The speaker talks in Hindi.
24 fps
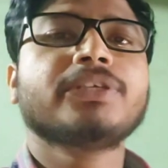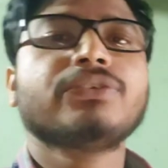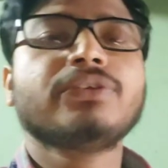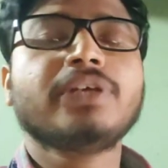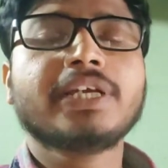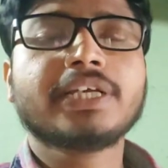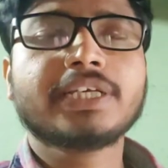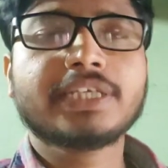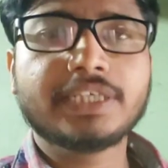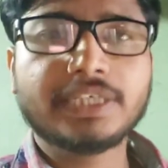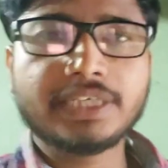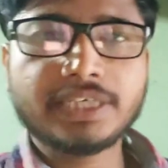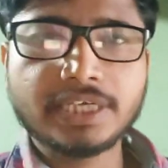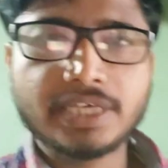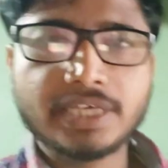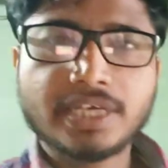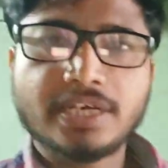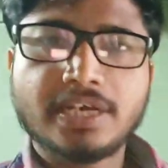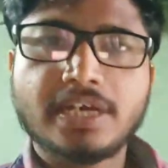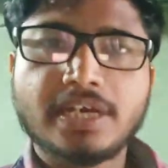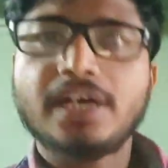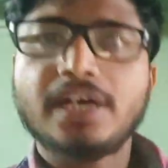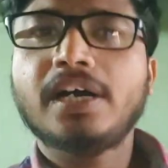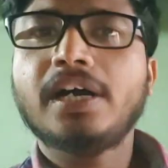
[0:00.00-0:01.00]
में जो है कि
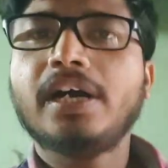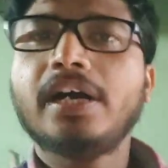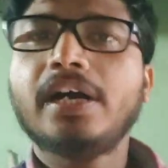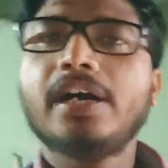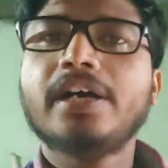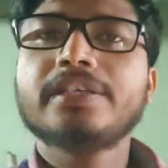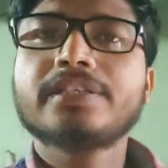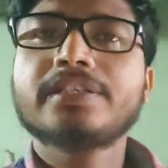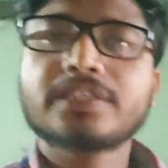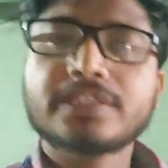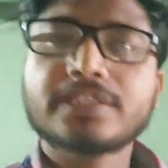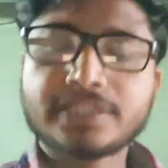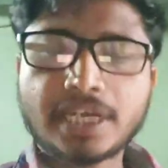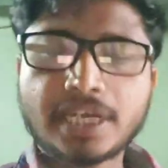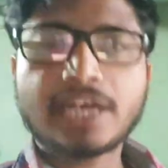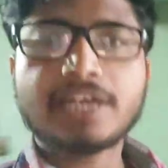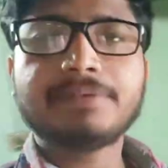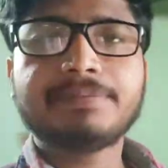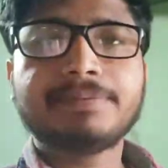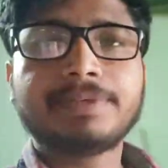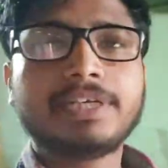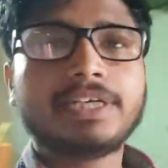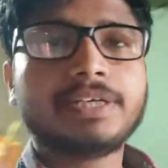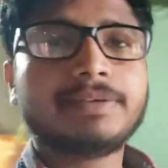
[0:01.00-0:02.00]

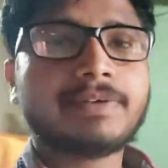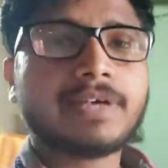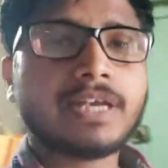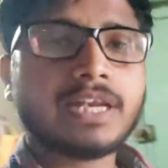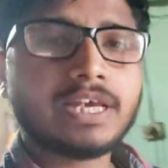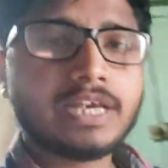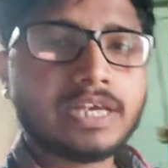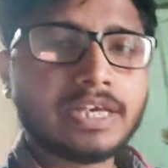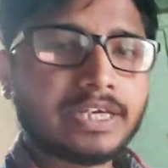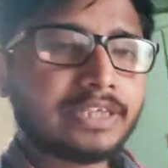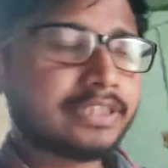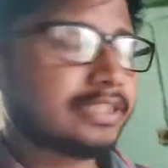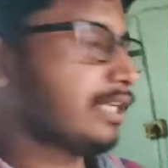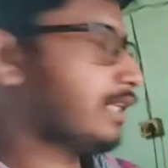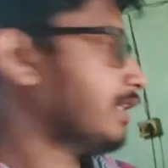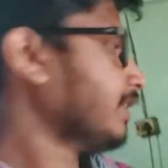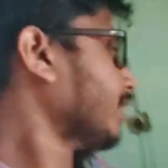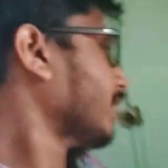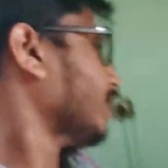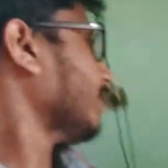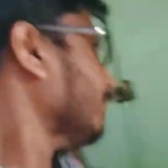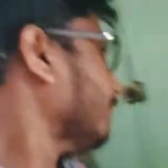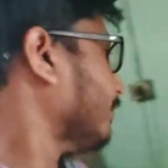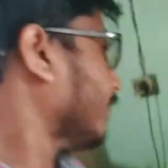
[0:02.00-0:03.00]
चाट बनने वाला है
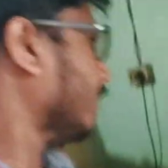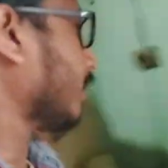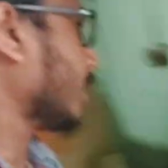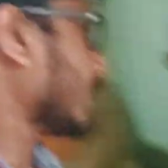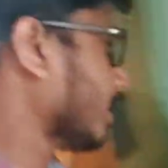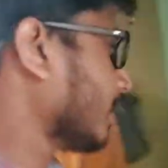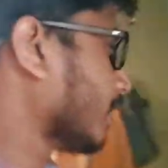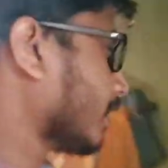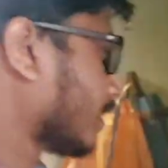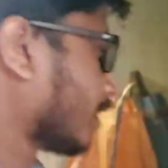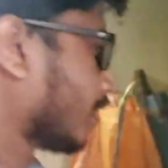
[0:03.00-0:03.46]
यानी कि मटर